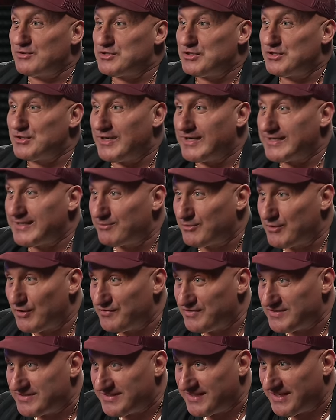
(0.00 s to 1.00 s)
się tylko
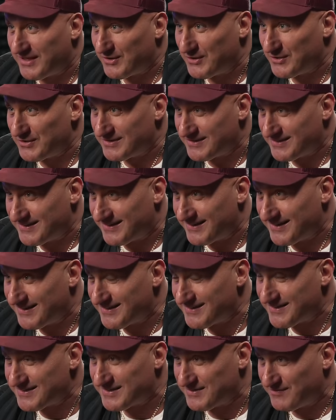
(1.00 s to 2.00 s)
Adamkowi Zigiego
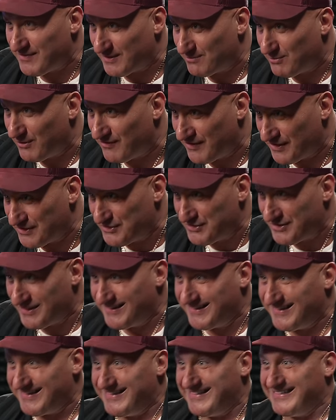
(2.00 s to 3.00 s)
e, zwerbować.
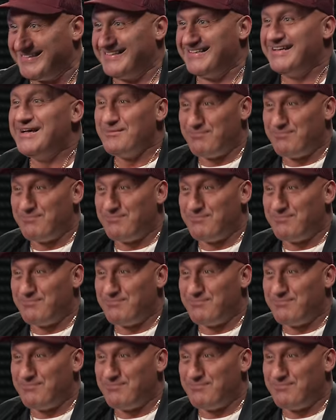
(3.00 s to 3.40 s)
No jasne.